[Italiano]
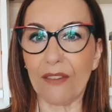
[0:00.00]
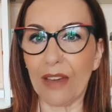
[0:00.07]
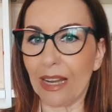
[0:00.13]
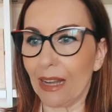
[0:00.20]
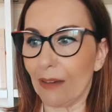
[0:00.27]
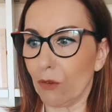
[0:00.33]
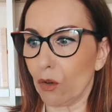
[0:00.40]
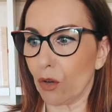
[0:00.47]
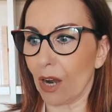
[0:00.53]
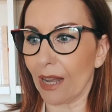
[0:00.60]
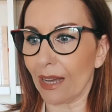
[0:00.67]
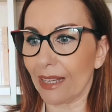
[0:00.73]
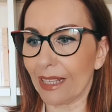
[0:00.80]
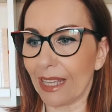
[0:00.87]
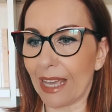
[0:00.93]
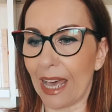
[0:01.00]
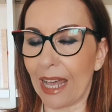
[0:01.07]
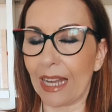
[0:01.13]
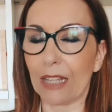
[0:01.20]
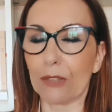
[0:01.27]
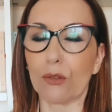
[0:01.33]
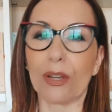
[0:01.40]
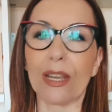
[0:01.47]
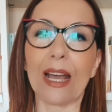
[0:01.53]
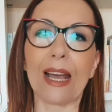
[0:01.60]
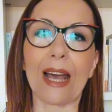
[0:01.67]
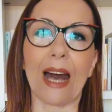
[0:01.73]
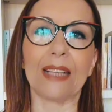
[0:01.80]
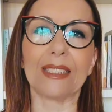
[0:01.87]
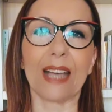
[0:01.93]
rifai il lavoro alla chetichella,
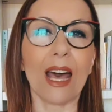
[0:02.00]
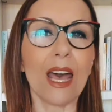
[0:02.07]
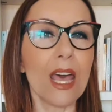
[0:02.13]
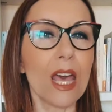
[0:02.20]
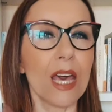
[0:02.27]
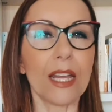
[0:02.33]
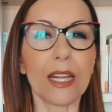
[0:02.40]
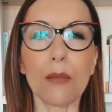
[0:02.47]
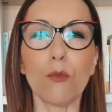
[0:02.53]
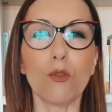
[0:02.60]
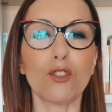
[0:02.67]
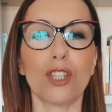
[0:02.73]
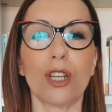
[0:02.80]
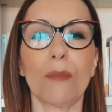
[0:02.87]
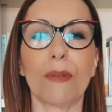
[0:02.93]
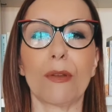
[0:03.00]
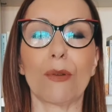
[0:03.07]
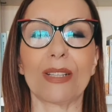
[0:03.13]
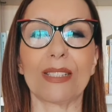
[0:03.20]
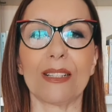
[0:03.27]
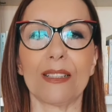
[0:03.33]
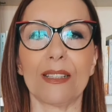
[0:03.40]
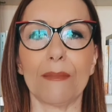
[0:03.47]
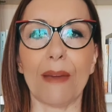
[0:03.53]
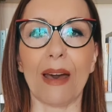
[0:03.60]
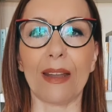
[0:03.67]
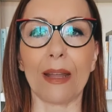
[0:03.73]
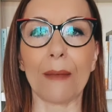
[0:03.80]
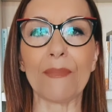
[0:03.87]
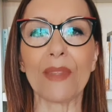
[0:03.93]
torni a casa e rimugini per una
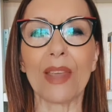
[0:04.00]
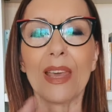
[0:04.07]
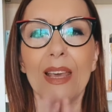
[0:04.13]
settimana.